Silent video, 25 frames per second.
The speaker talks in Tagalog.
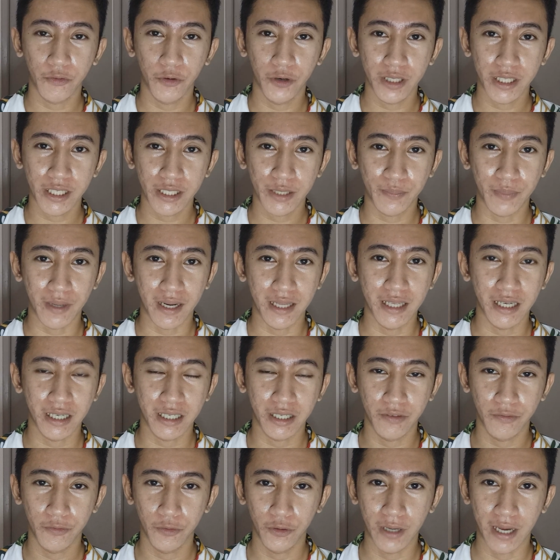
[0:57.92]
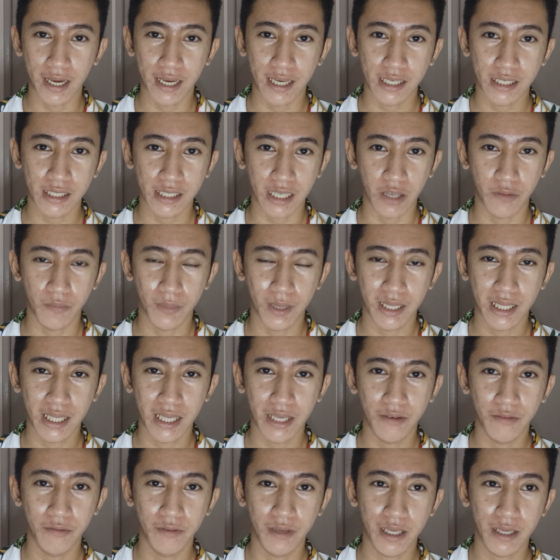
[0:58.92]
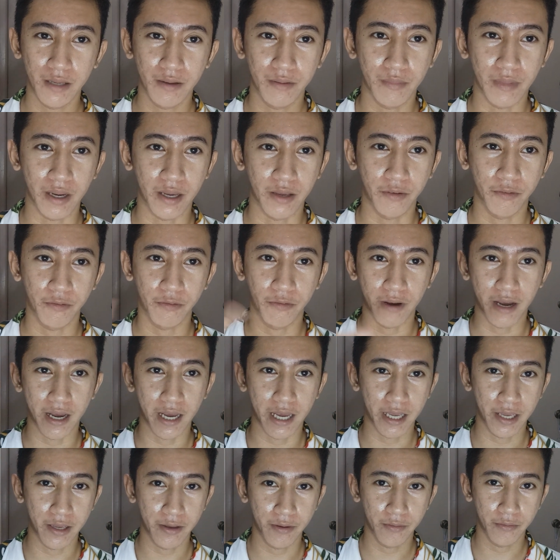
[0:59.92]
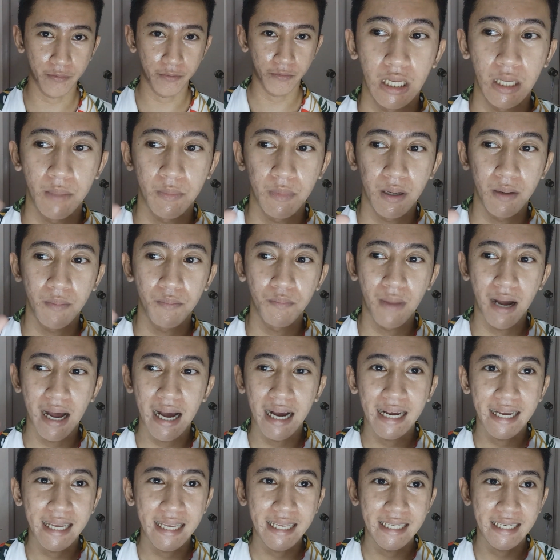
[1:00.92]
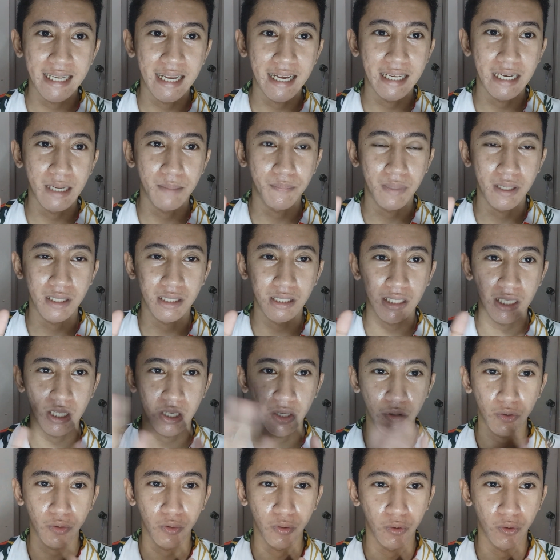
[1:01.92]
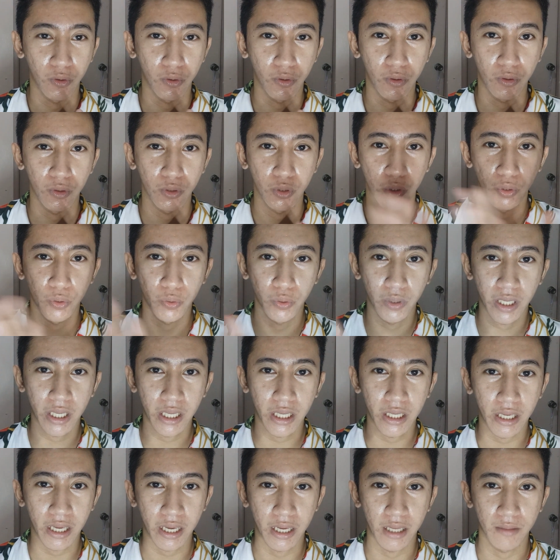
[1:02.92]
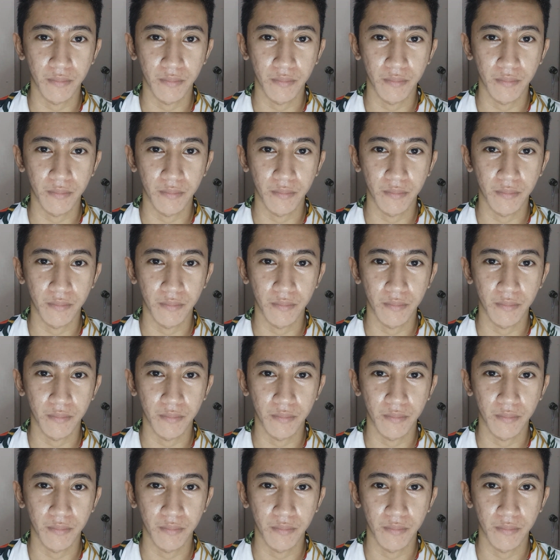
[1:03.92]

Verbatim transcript: For this product review guys, I will giving my 5 limang bagay na napansin ko during